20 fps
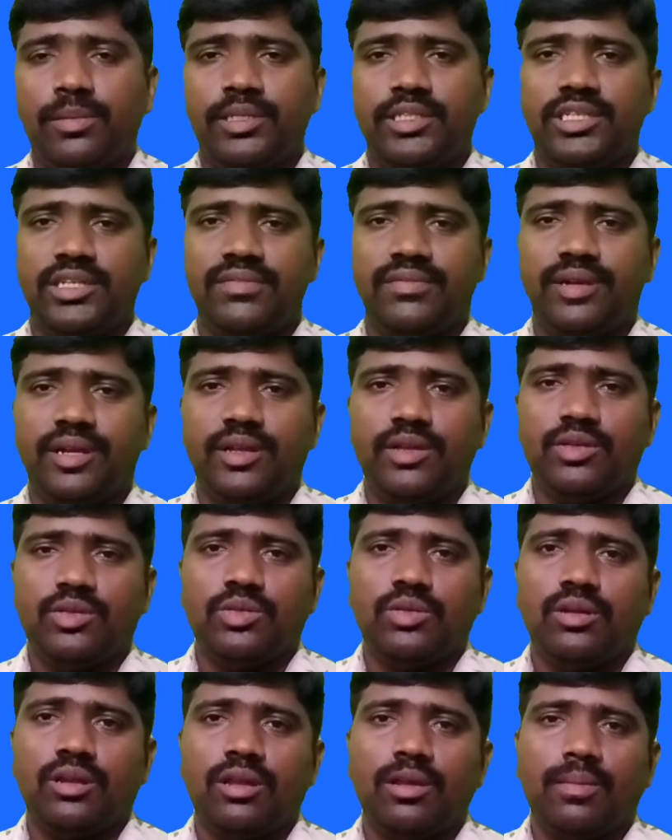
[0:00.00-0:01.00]
இன்ஃபர்மேஷன்
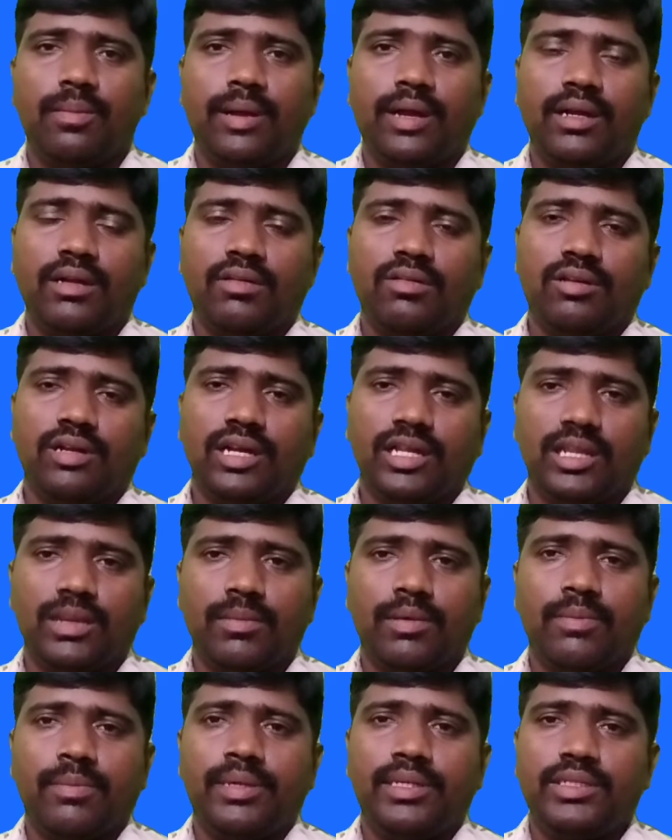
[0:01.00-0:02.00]
வீடியோஸ் உங்களுக்கு பார்க்கணுன்னா
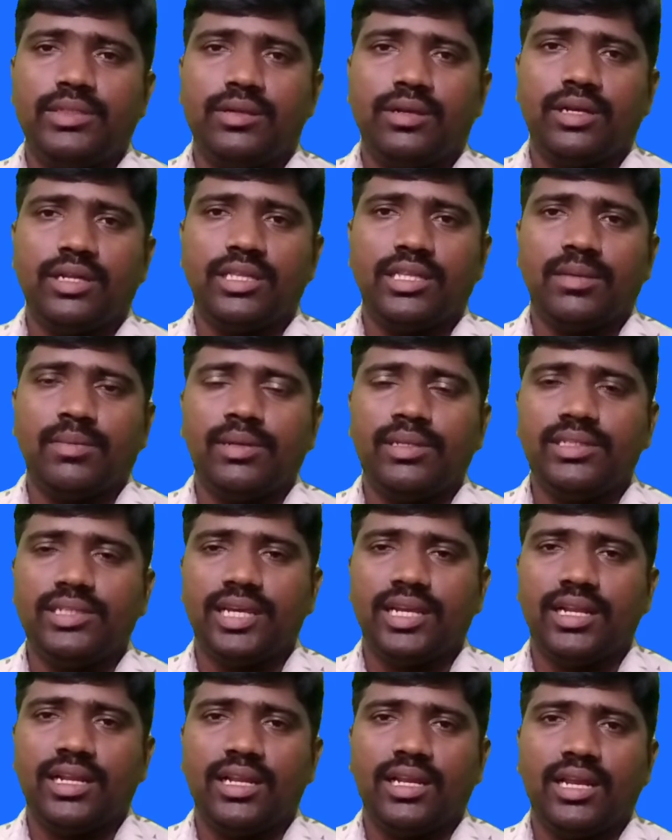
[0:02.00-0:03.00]
நம்ம பெட்ஸ் வேர்ல்டு
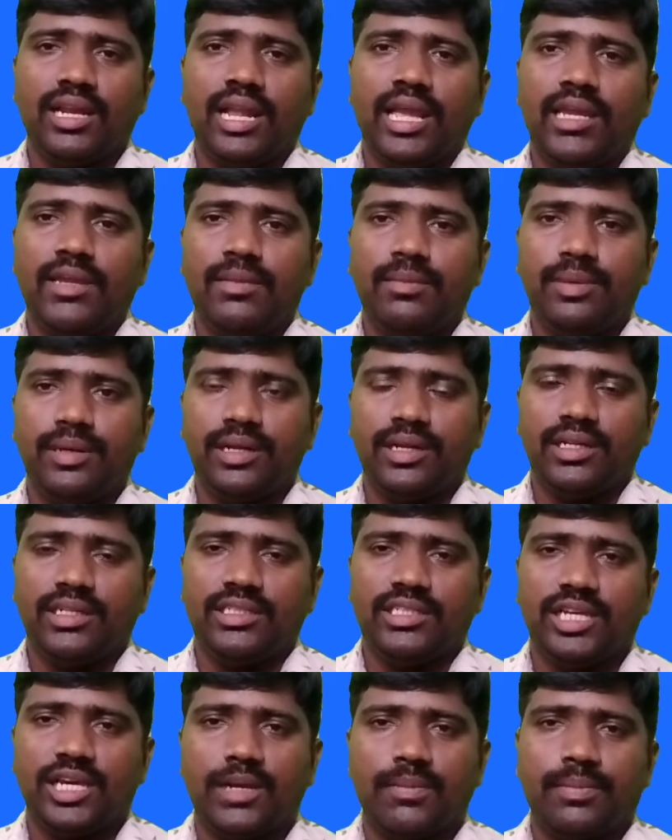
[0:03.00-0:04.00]
தமிழ் சேனலுக்கு லைக்
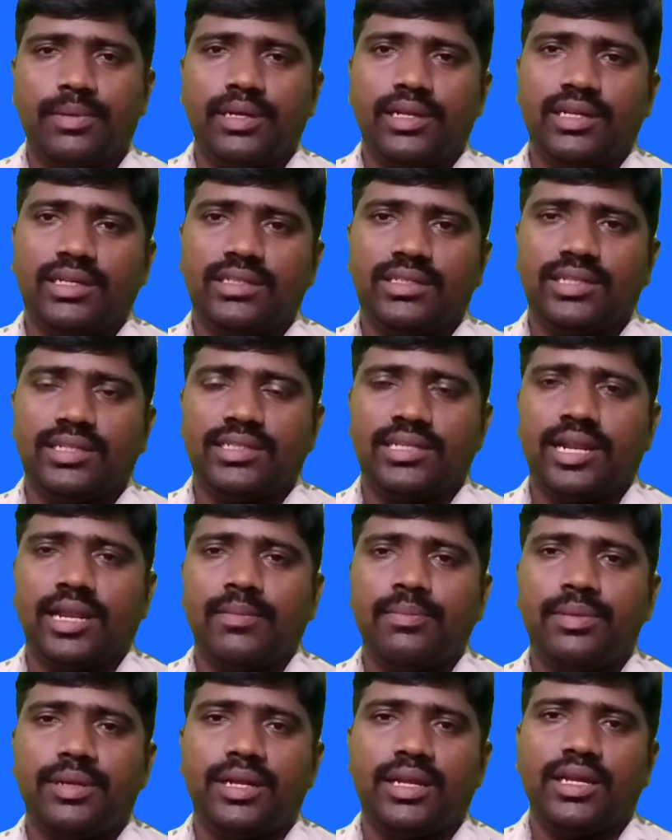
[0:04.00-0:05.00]
பண்ணுங்கள் ஷேர் பண்ணுங்கள்
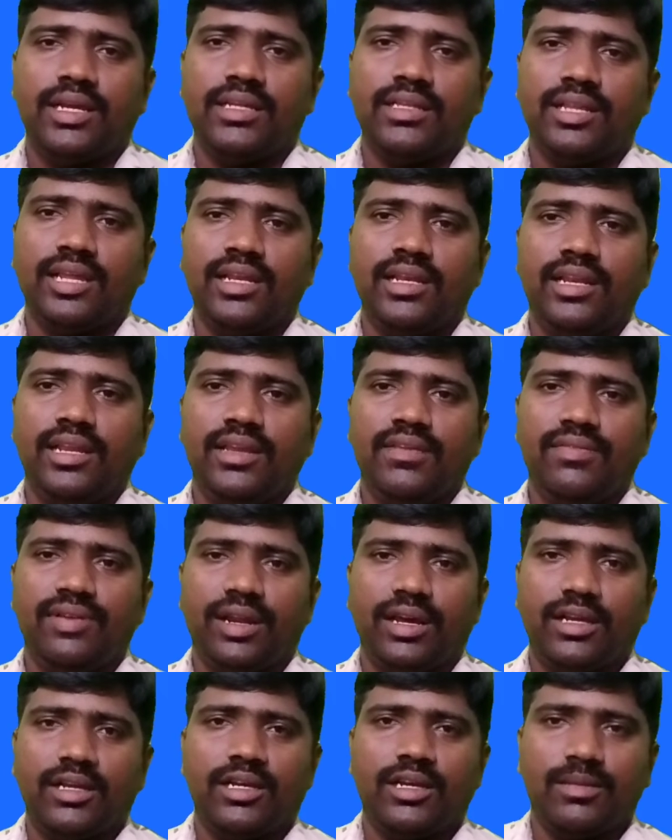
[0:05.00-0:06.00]
சப்ஸ்கிரைப் பண்ணுங்கள் நன்றி
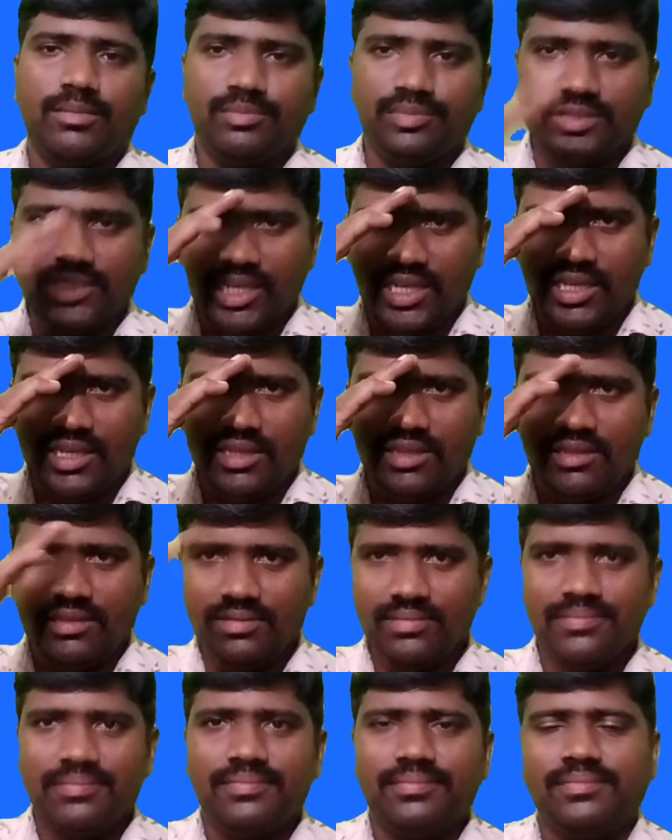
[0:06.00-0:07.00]
வணக்கம்
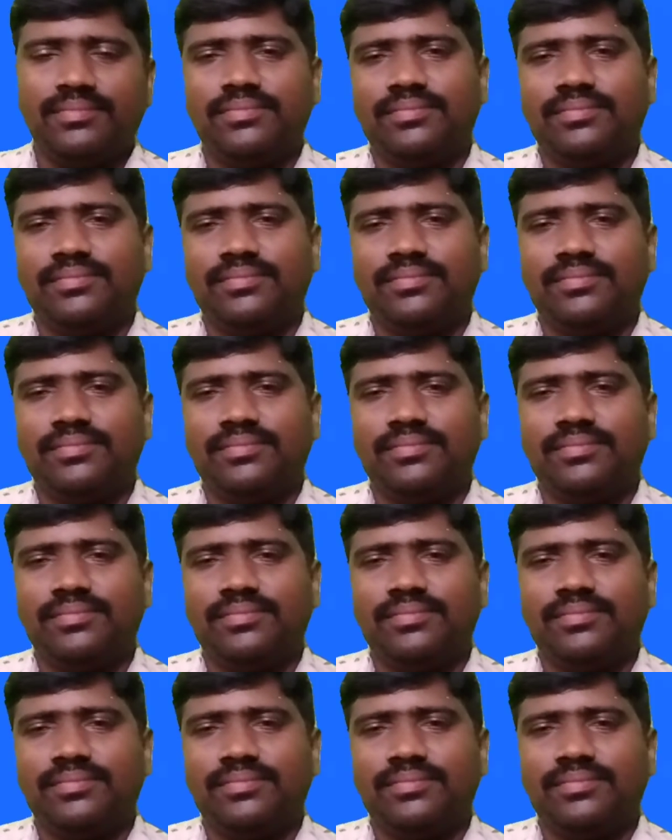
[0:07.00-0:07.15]
ஜெய்ஹிந்த்